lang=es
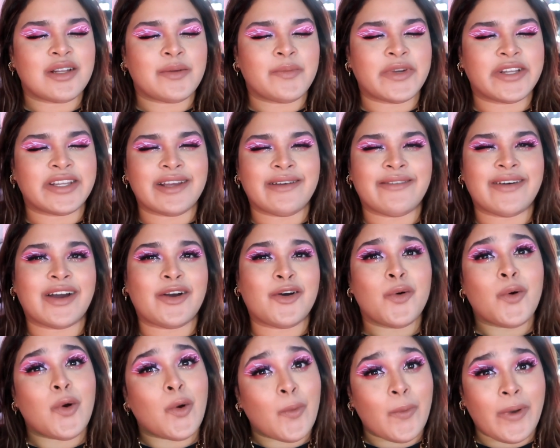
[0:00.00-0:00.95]
en la parte de
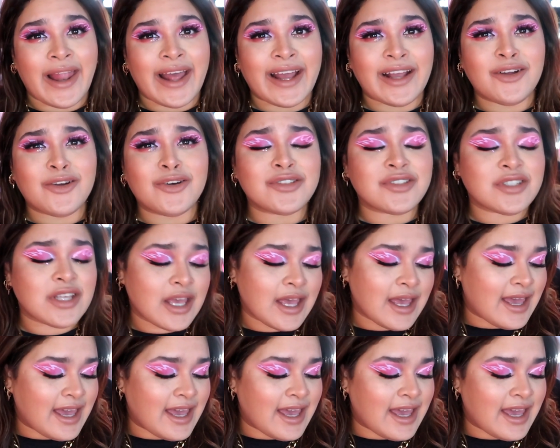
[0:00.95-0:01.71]
abajo o blancos,